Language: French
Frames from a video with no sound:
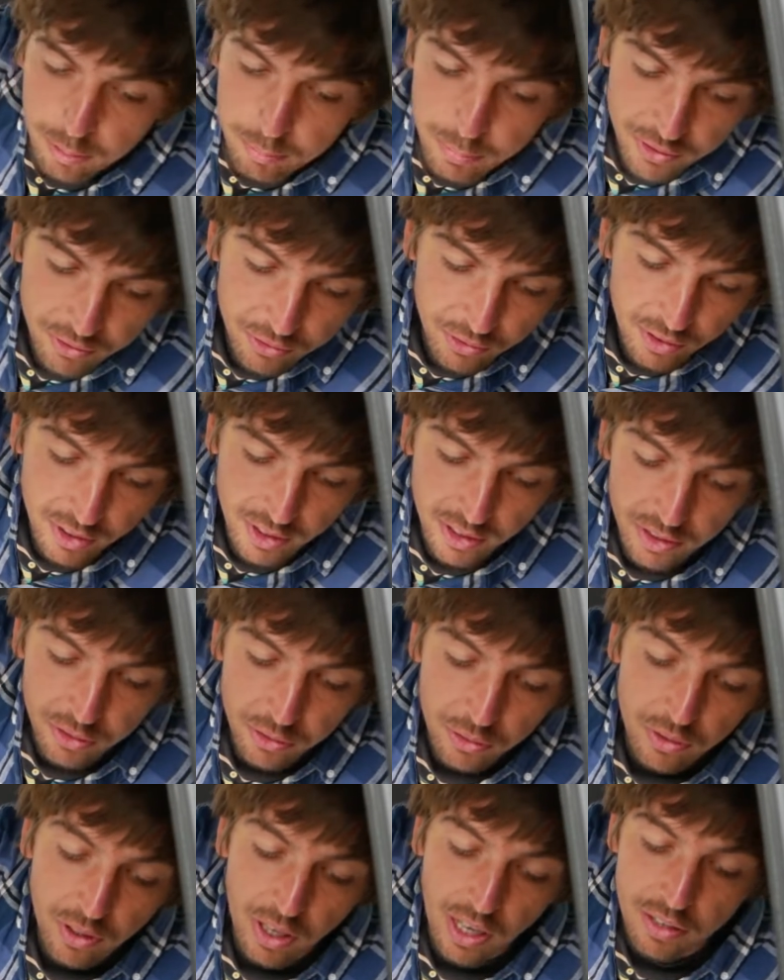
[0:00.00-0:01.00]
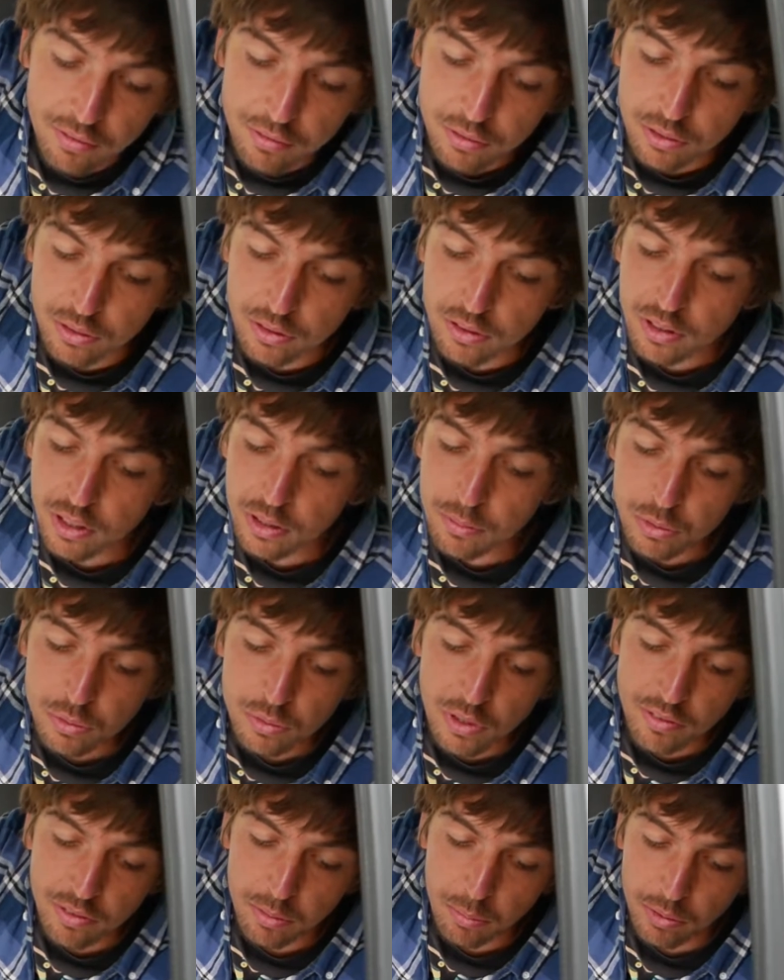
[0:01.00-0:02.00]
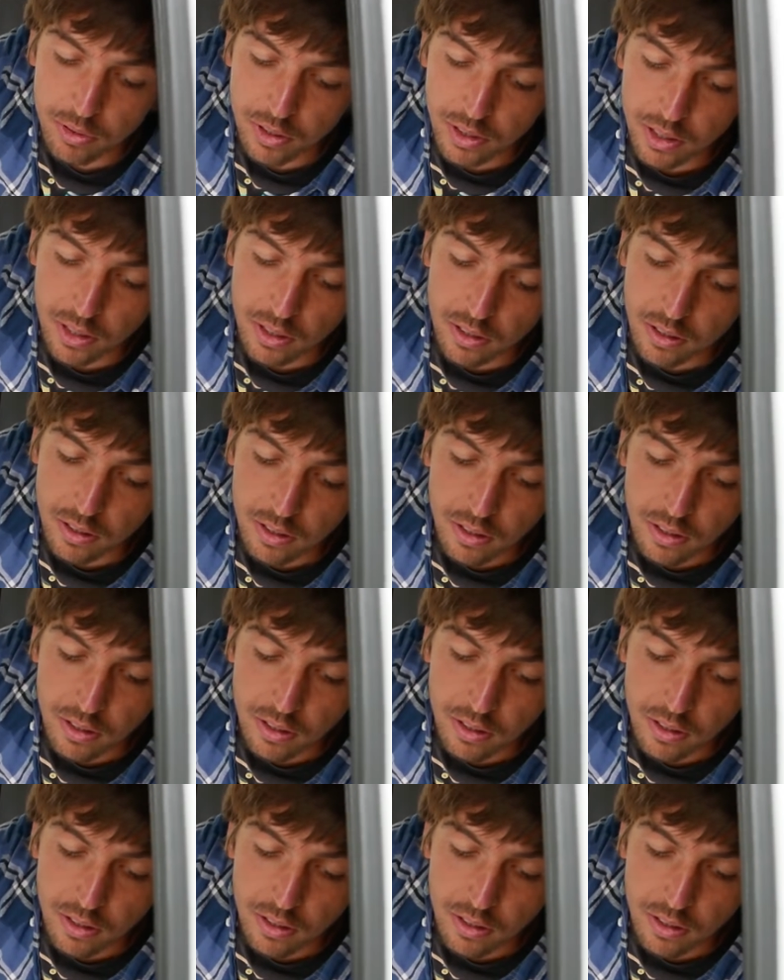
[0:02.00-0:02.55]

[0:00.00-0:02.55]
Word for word: Parce que les rideaux avant, comme je vous l'avais montré,